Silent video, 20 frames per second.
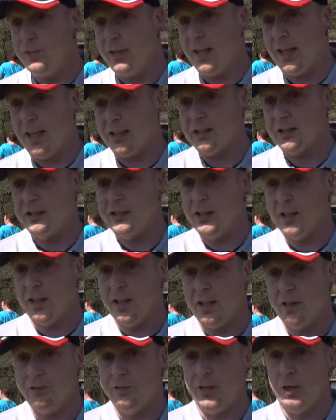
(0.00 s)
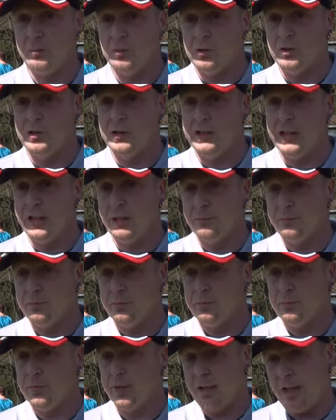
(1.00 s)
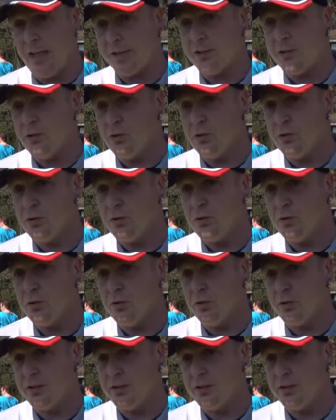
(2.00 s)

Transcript: wir hatten ja Werbung im Radio